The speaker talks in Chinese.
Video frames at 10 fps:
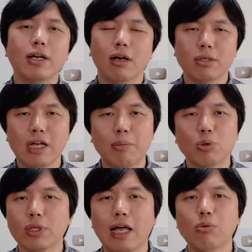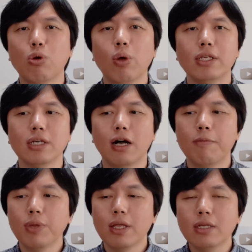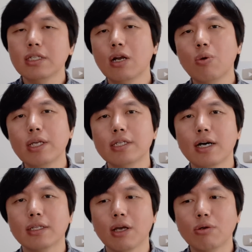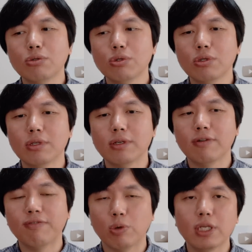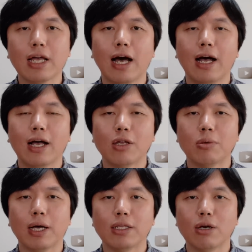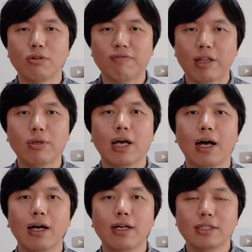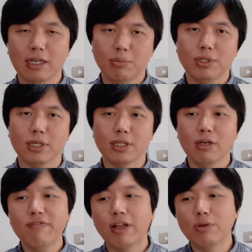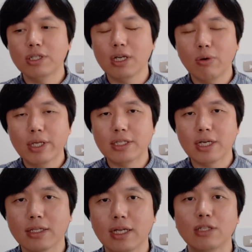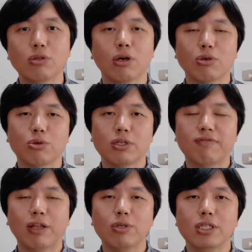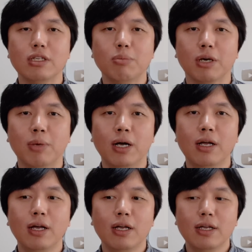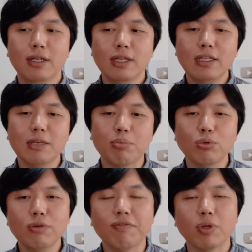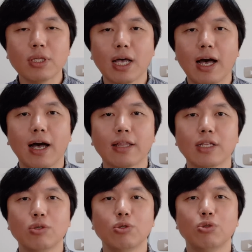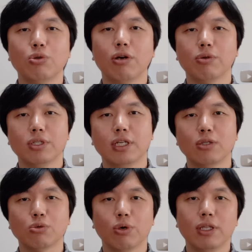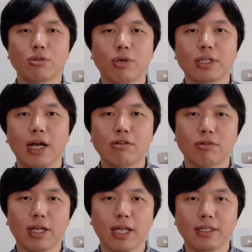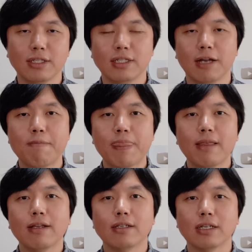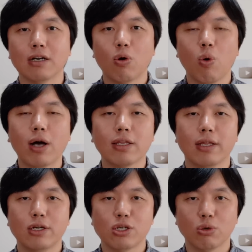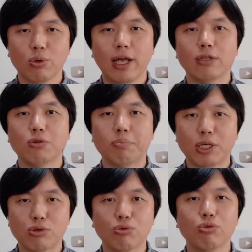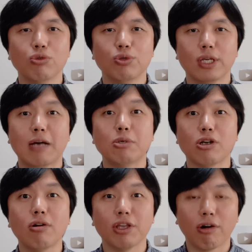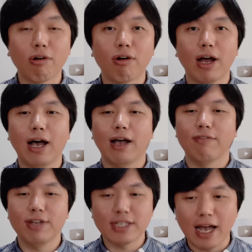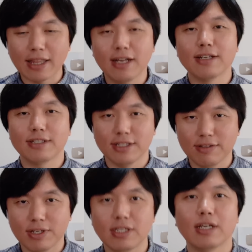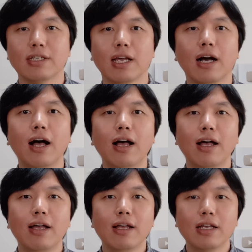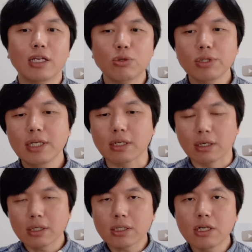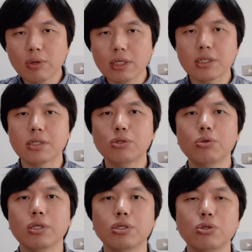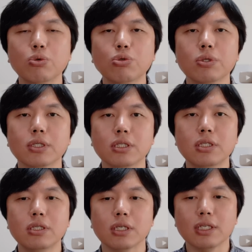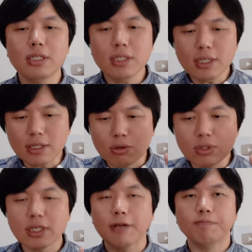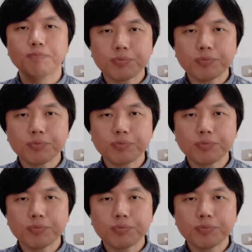然后下面就一大堆乱象。那这些乱象，你要去否定它，对吧？你要去反对它。这也不行，你要反对这些乱呢，那你就等于说是反对习近平嘛？那你不去否定他，那就需要有一些所谓的专家出来给这些这个荒唐的手段去背书，就给他们找理由啊？为啥呢？是因为这个这个，也就是现在整个这个社会它失去了纠错的机制，一切都是在